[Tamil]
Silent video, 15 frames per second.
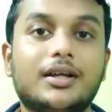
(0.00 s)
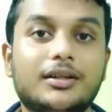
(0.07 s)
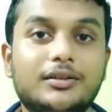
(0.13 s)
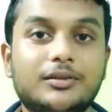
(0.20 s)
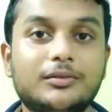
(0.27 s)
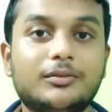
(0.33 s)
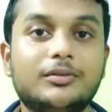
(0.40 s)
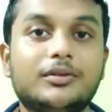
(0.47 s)

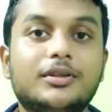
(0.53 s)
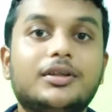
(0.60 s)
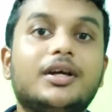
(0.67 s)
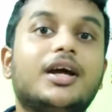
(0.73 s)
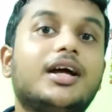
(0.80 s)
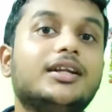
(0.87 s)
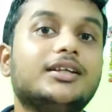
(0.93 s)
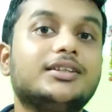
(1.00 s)
ரத்தம் கொடுக்குற
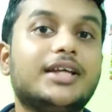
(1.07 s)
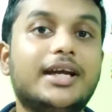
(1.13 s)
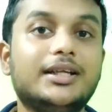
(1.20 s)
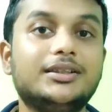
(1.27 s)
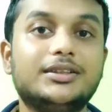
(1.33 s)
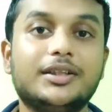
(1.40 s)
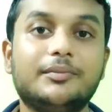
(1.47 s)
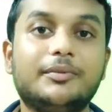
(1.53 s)
அந்த
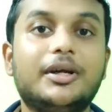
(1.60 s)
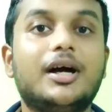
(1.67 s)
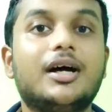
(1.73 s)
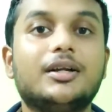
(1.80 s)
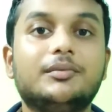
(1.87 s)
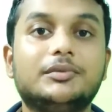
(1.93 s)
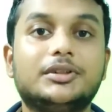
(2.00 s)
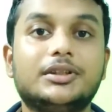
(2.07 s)
சயின்ஸ் எப்படி
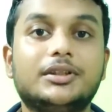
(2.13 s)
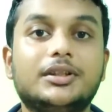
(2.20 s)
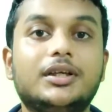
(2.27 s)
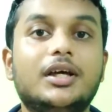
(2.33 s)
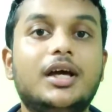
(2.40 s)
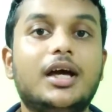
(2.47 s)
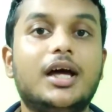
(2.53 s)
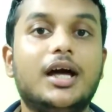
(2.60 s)
ஆரம்பிச்சுது
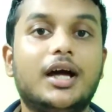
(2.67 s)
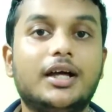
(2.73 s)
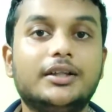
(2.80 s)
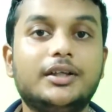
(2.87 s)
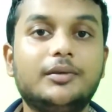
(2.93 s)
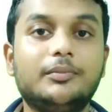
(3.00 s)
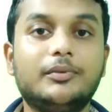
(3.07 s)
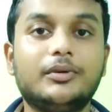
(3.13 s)

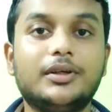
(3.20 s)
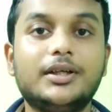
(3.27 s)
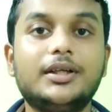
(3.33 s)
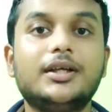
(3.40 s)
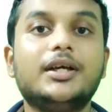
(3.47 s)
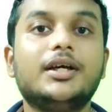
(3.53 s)
அதே போல்